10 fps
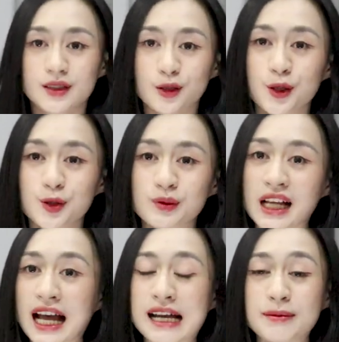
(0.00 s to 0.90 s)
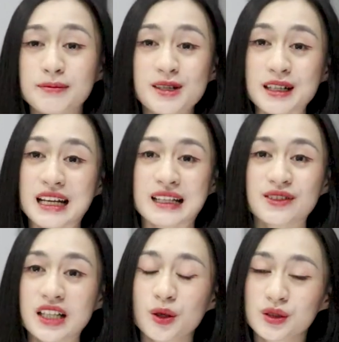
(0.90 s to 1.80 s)
Rồi chúng ta bước đến
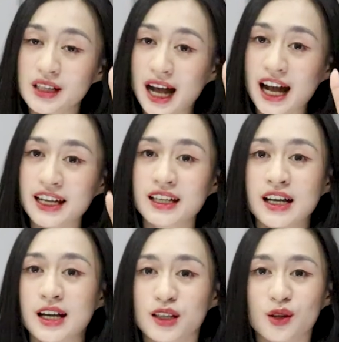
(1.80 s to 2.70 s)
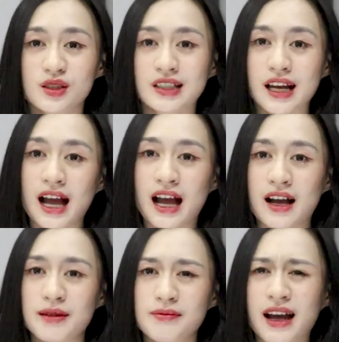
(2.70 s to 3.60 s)
với điều thứ hai, đó chính
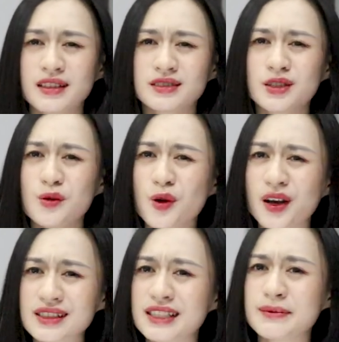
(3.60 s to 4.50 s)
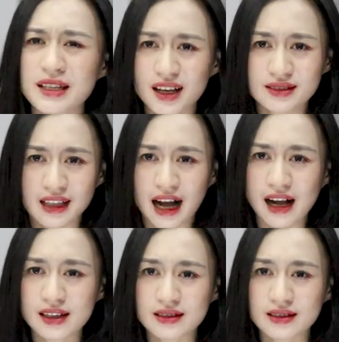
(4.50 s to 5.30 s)
là bạn không có cái gì bí ẩn cả.